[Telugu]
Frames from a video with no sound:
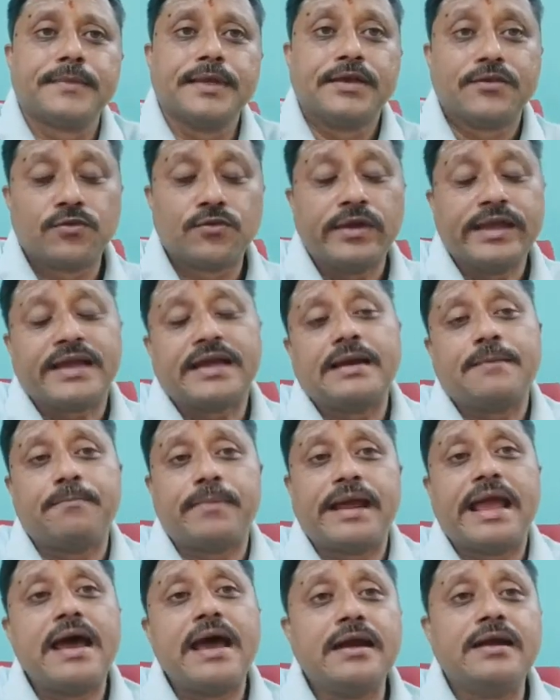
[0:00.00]
సో ఇక్కడ
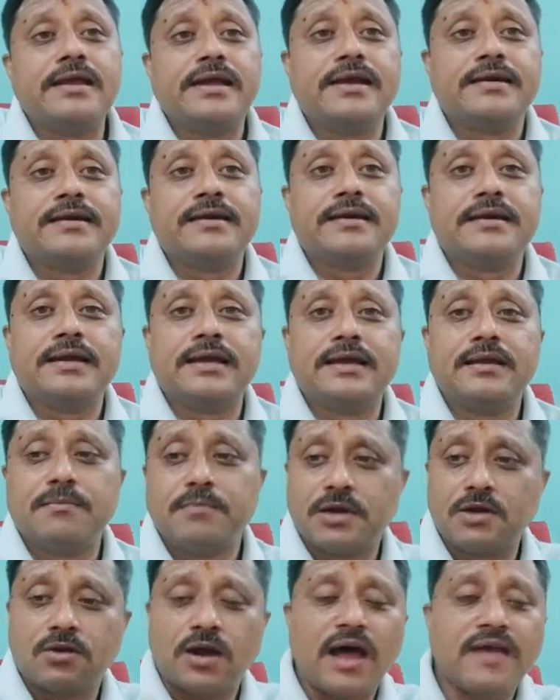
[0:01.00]
ప్రయారిటీ ఏంటంటే
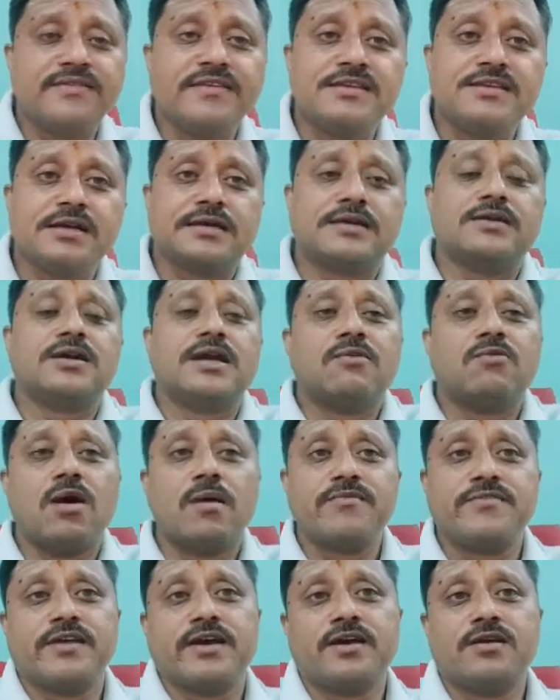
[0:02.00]
మనం రాశి చక్రం
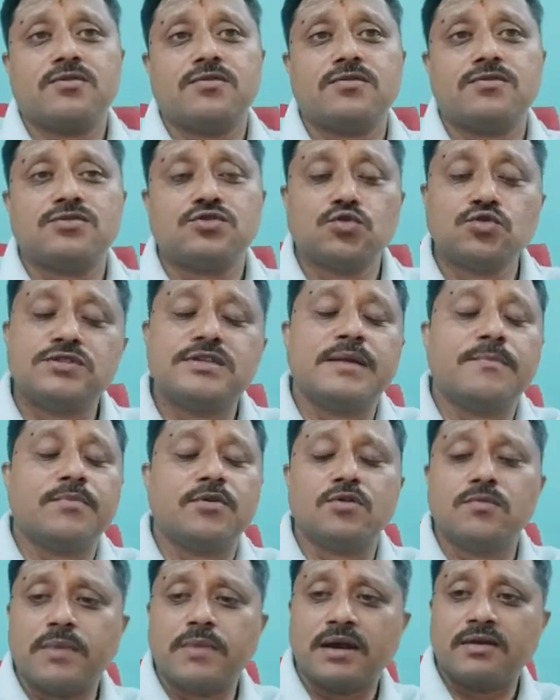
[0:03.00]
నవాంశ చక్రం
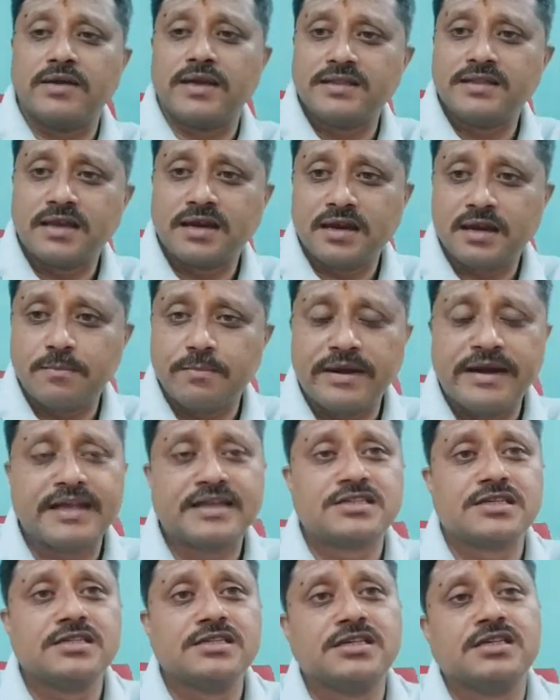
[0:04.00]
చూసినప్పుడు మనం ఏదన్నా
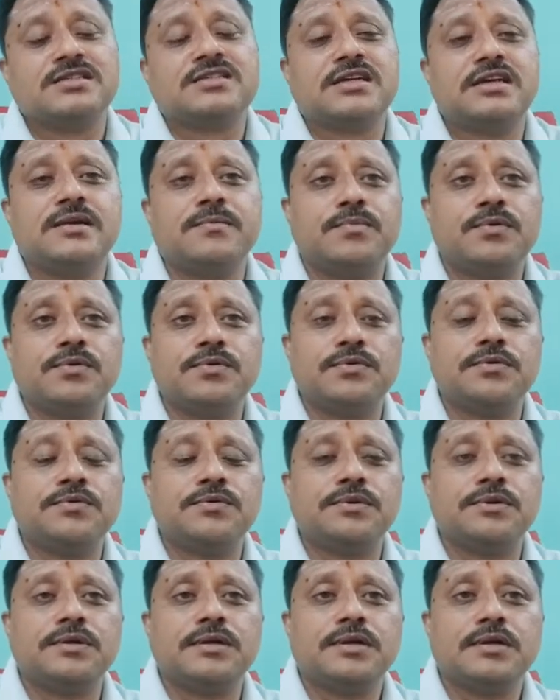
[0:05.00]
ప్రిడిక్షన్ చేసేటప్పుడు
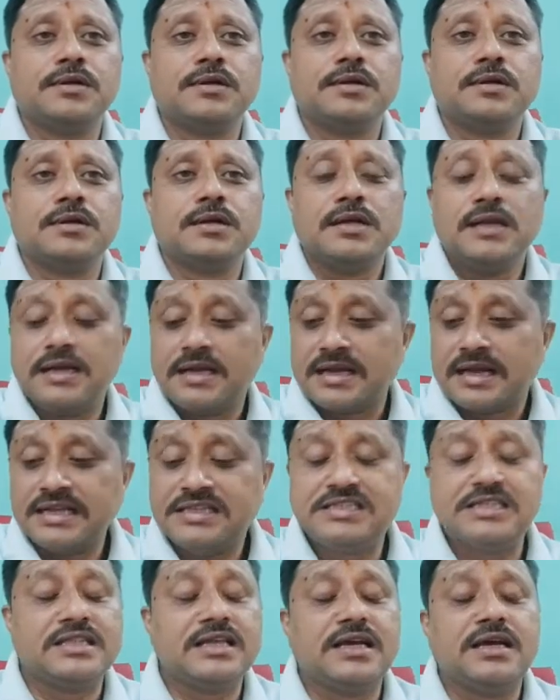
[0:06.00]

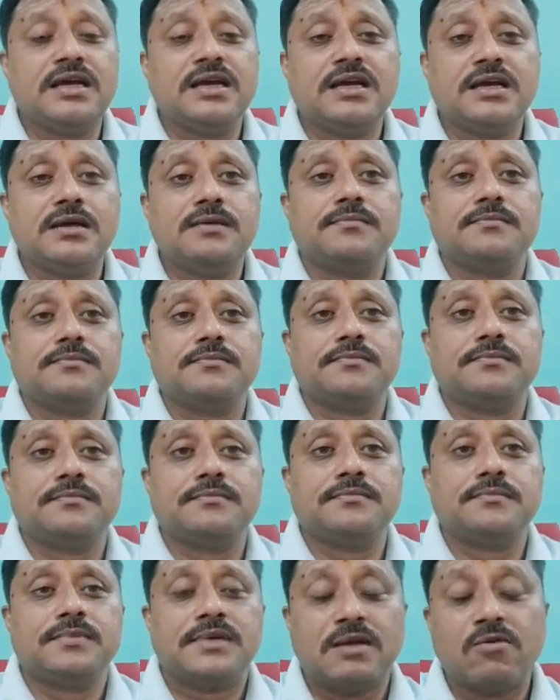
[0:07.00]
ఖచ్చితంగా
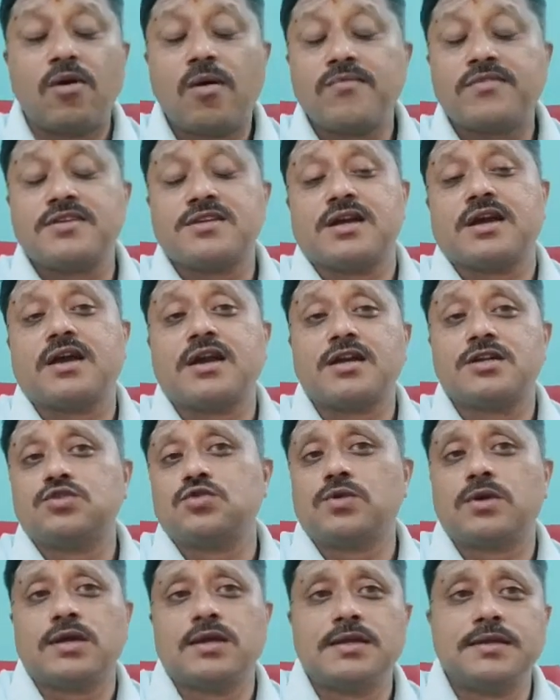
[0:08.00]
నవాంస చక్రాన్ని
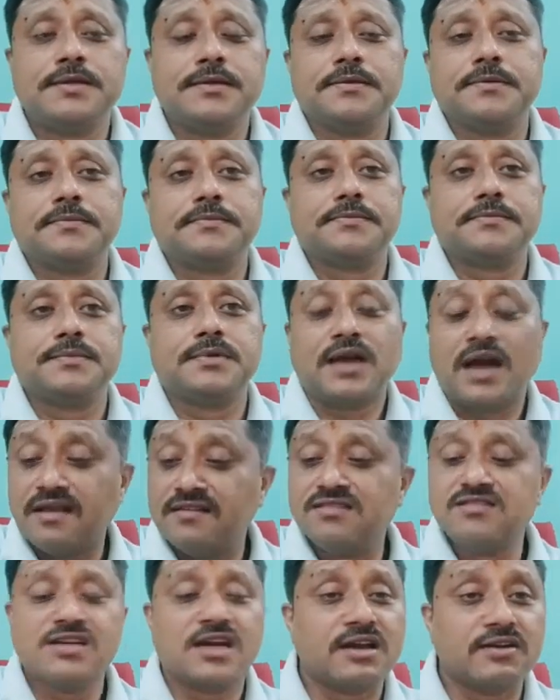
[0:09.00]
చూడాలి
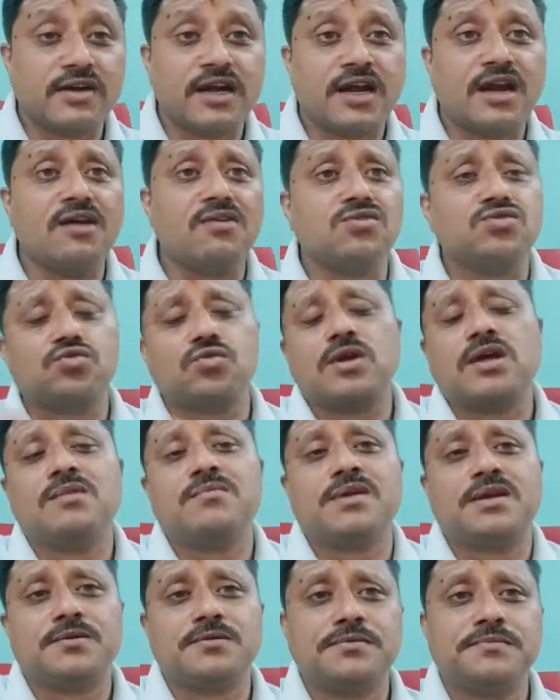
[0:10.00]
రాశి చక్రం ఎట్లాగో చూడాలి
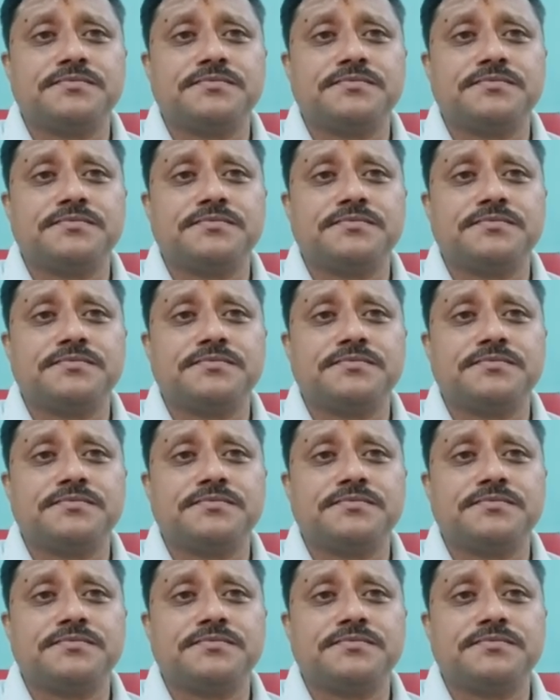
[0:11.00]
మనం